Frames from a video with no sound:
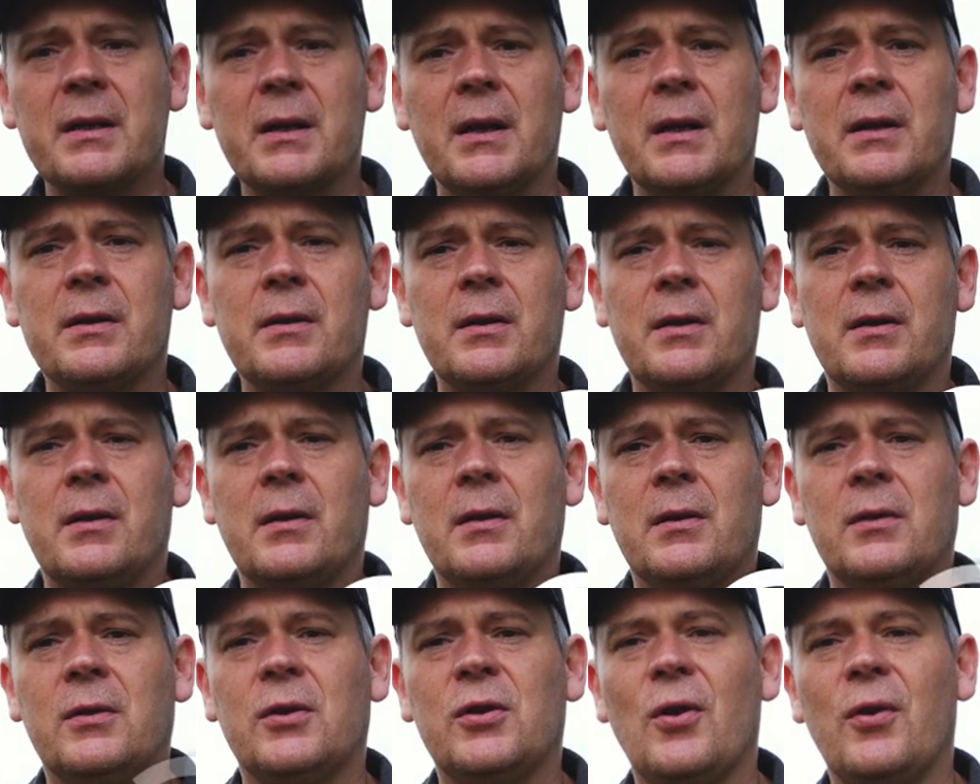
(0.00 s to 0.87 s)

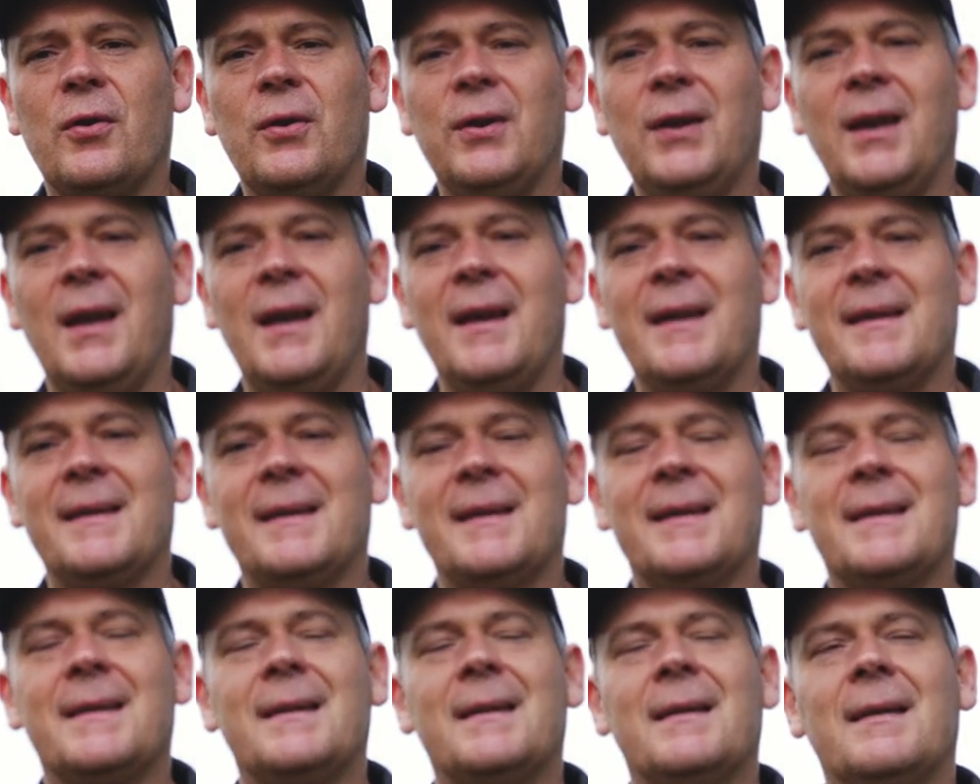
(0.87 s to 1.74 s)
rzecz to
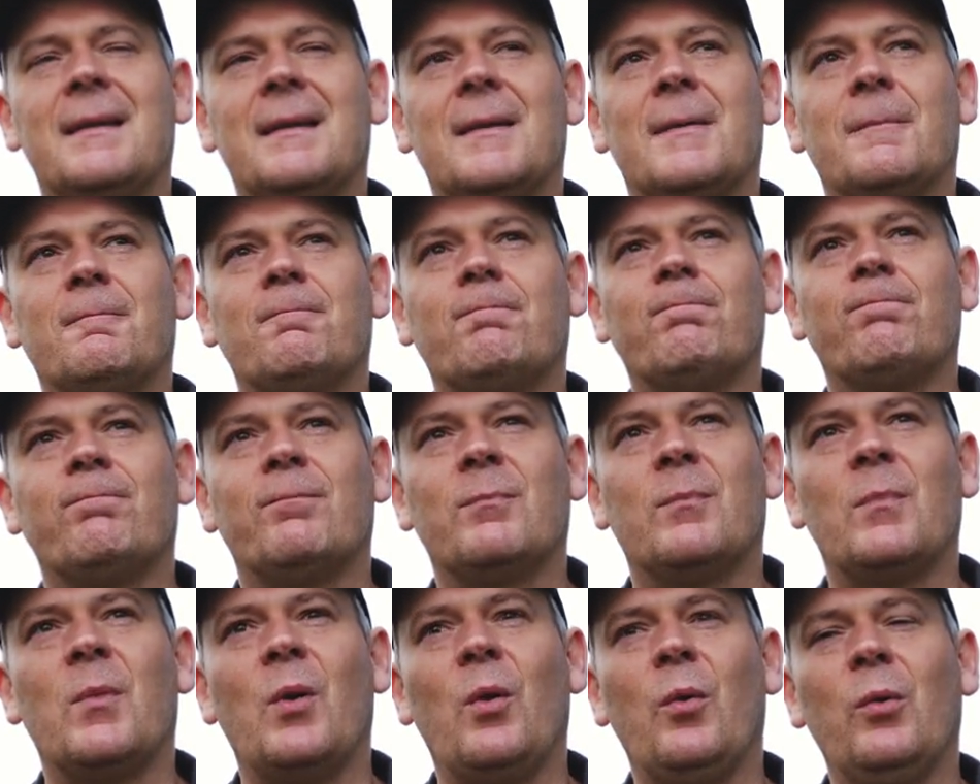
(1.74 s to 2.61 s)
jest
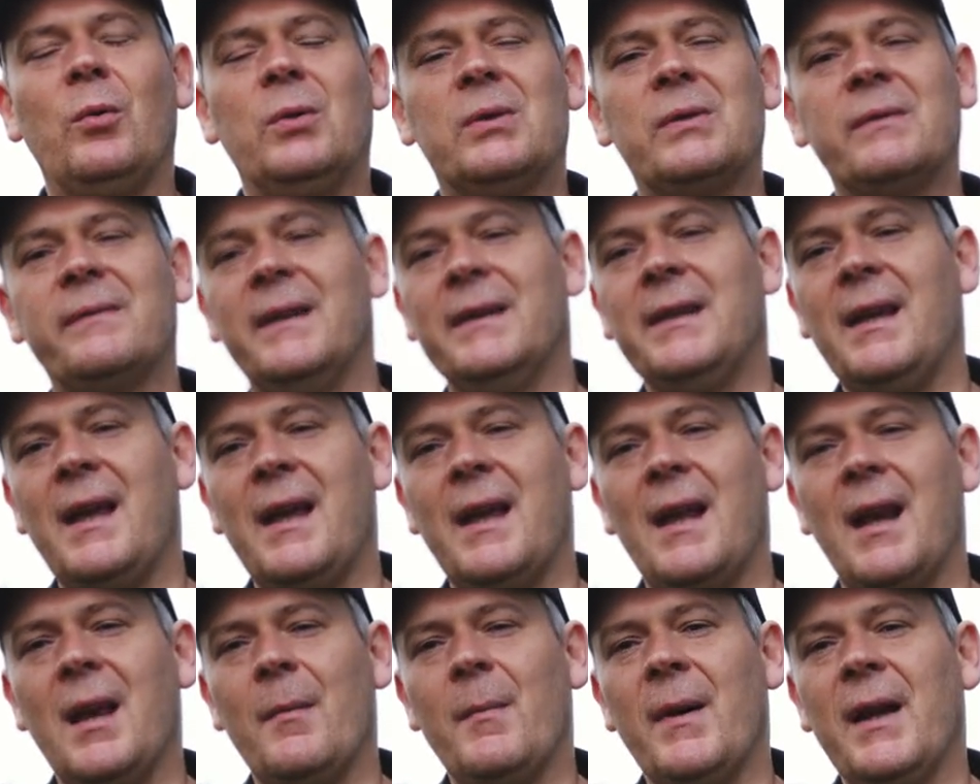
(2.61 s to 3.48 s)
usuwanie
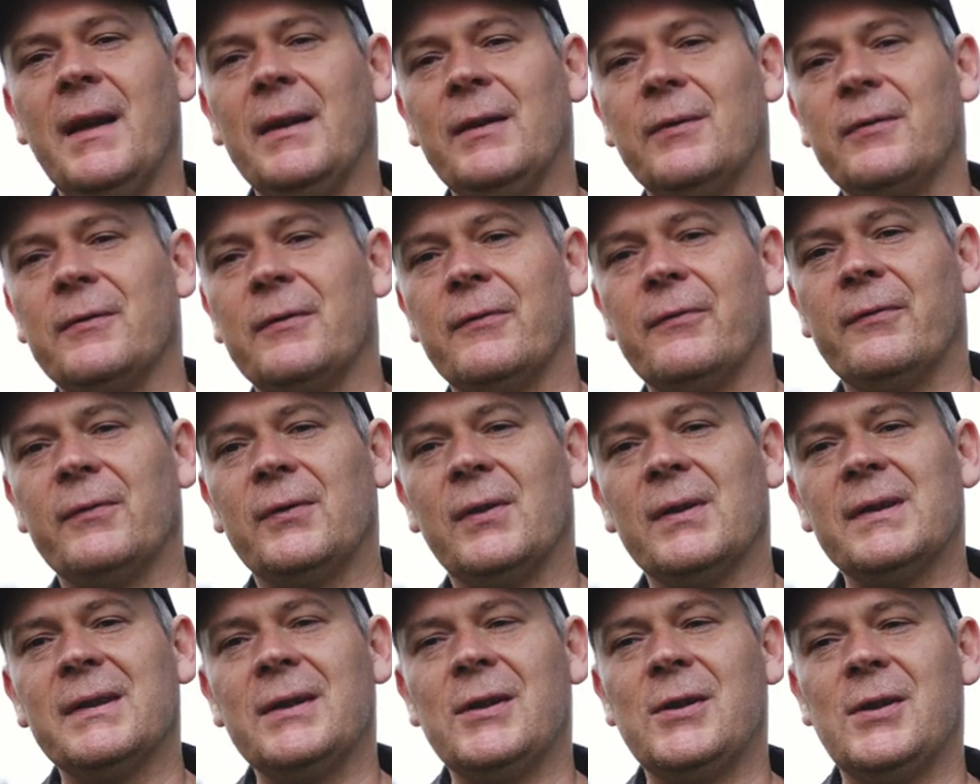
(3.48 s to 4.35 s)
elementów
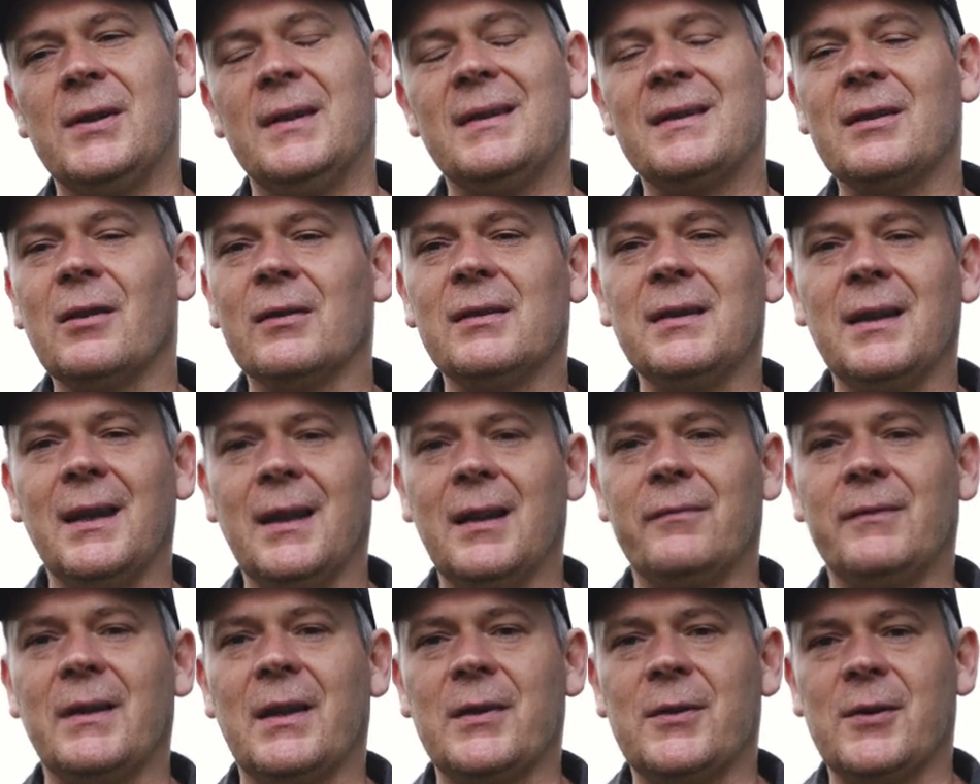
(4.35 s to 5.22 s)
dosyć
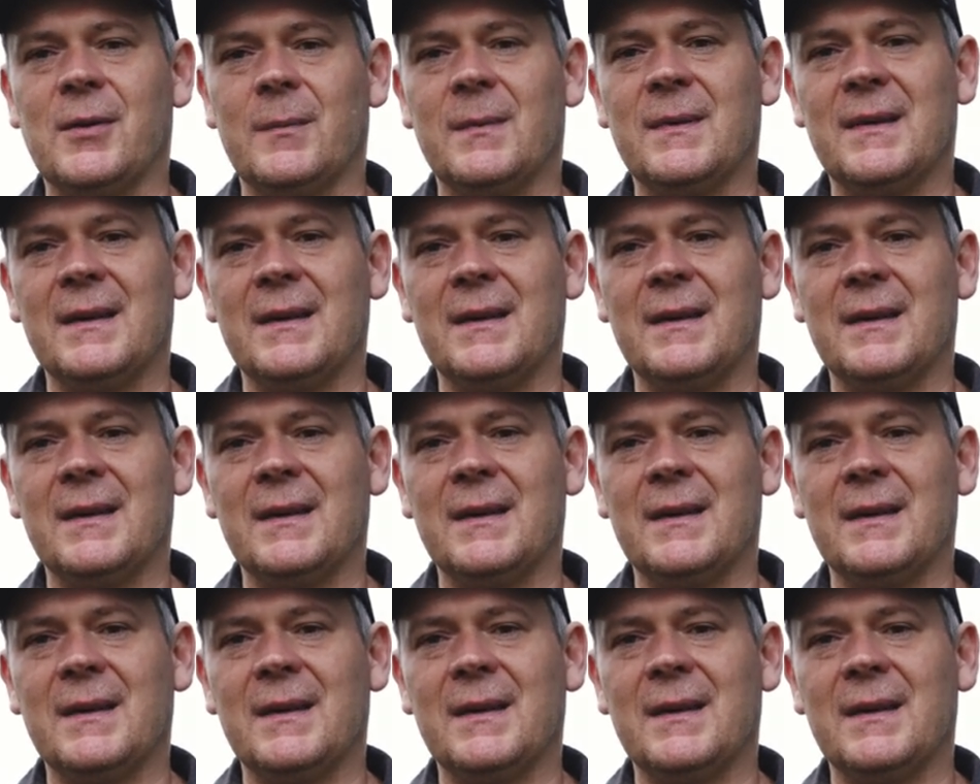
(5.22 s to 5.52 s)
istotnych w naszym